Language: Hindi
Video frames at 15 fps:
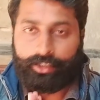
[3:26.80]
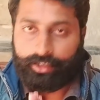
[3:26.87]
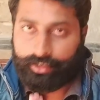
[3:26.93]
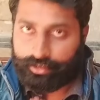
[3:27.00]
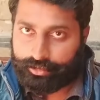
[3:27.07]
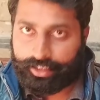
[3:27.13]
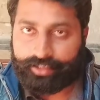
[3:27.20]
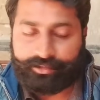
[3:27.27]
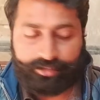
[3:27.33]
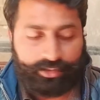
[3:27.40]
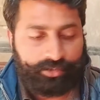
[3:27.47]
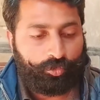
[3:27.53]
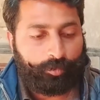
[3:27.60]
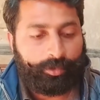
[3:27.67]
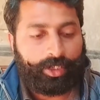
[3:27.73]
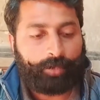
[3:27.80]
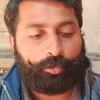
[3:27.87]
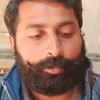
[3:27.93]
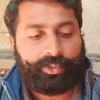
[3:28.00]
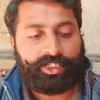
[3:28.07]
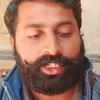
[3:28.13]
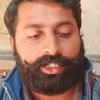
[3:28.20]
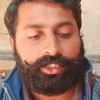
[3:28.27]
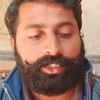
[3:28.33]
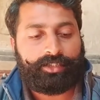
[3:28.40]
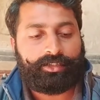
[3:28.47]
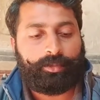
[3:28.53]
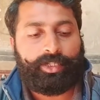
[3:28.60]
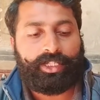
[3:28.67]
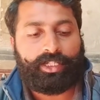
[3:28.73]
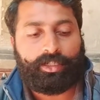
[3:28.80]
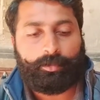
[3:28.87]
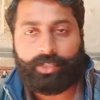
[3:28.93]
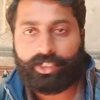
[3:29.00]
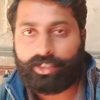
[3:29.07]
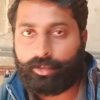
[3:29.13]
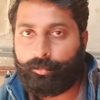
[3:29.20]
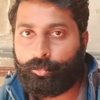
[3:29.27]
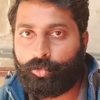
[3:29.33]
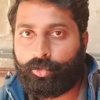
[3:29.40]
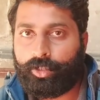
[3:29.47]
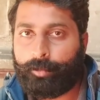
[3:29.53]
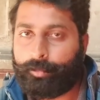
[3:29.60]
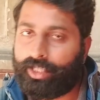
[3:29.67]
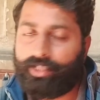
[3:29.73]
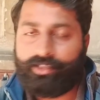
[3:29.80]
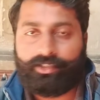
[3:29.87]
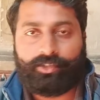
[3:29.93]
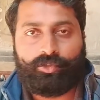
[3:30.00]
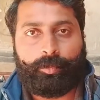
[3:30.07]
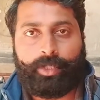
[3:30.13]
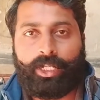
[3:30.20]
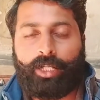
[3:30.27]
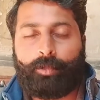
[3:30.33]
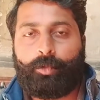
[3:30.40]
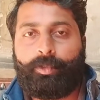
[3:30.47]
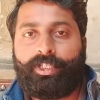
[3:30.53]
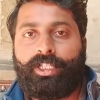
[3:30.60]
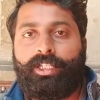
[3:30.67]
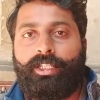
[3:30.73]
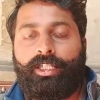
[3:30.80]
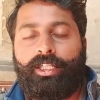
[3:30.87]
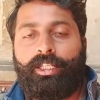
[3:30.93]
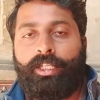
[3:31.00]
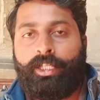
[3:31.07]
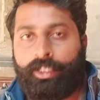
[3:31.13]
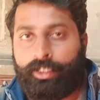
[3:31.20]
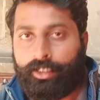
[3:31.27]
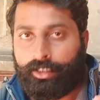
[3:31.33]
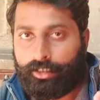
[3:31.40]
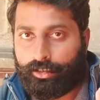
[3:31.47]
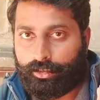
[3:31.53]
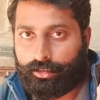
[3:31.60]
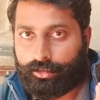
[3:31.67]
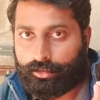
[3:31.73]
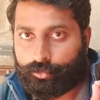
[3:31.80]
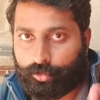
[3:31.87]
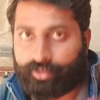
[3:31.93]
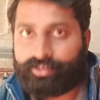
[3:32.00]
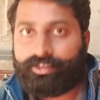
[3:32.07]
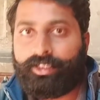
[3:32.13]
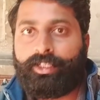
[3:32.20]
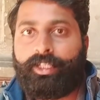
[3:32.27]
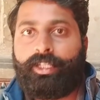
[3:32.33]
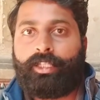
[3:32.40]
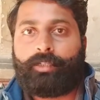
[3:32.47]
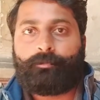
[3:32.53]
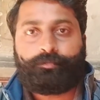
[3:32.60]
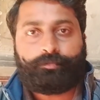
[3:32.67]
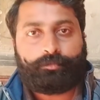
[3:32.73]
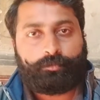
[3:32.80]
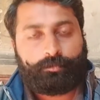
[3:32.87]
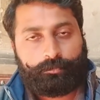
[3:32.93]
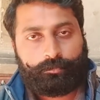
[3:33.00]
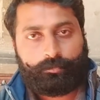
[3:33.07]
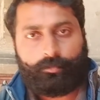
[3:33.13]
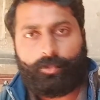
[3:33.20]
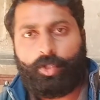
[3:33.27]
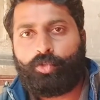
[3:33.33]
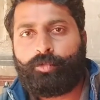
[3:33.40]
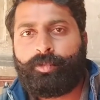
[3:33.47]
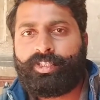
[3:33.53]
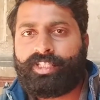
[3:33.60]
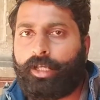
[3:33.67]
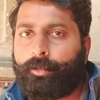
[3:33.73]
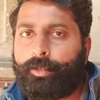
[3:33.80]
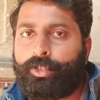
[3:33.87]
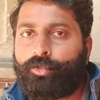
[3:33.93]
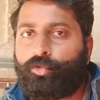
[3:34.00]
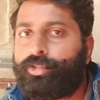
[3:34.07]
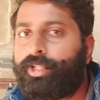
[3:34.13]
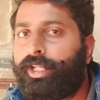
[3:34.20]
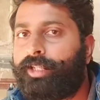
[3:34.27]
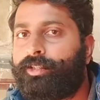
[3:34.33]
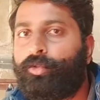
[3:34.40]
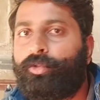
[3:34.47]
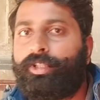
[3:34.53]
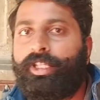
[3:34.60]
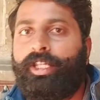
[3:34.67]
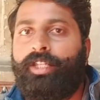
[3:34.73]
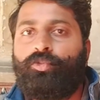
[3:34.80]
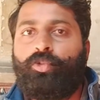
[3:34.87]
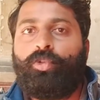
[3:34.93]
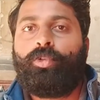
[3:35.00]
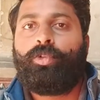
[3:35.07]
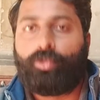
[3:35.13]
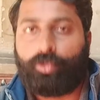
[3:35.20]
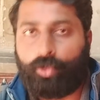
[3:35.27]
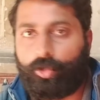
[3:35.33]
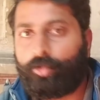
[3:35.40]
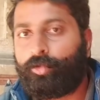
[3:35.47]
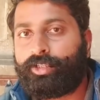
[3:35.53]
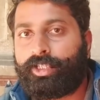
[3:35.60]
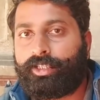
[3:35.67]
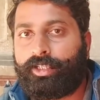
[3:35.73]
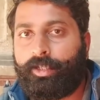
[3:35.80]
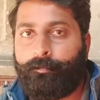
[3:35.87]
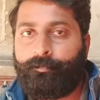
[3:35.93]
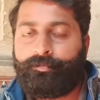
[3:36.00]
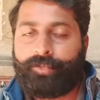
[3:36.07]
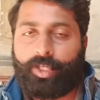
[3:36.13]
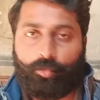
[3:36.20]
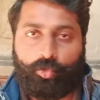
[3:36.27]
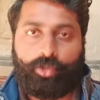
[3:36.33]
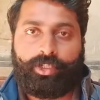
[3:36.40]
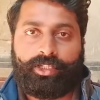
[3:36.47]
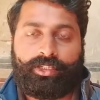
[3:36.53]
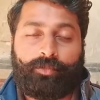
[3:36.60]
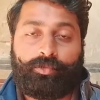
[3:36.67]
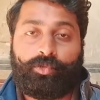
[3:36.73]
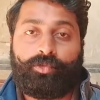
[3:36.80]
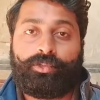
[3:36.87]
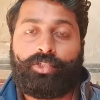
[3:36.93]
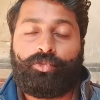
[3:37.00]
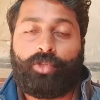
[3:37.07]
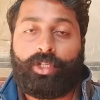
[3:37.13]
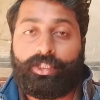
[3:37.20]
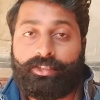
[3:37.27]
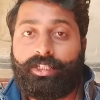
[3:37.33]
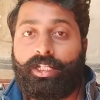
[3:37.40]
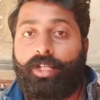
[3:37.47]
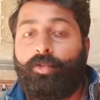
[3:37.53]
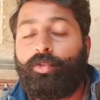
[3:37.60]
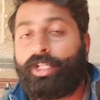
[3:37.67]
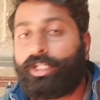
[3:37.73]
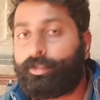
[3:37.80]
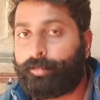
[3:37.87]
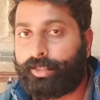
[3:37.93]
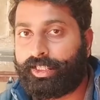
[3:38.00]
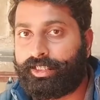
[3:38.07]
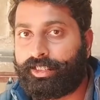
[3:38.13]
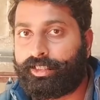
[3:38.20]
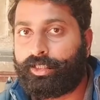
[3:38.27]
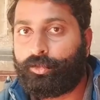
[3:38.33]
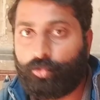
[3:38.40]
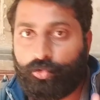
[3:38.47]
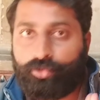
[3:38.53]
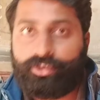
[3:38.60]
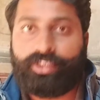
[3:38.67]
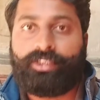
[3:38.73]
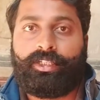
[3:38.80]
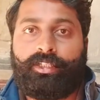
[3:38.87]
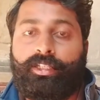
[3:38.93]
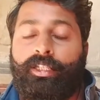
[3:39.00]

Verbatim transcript: नेक्स्ट चीज़ जो मैं आपको बता रहा था कि सभी के नंबर कम क्यों होने पहली चीज़ तो मैंने आपको बता दी कि जो आंसर की है उसमें चार पांच क्वेश्चन ऐसे होते हैं जो रॉन्ग हो जाते हैं बोर्ड की तरफ से उनके जो आंसर है वो गलत बताया जाता है दूसरी चीज़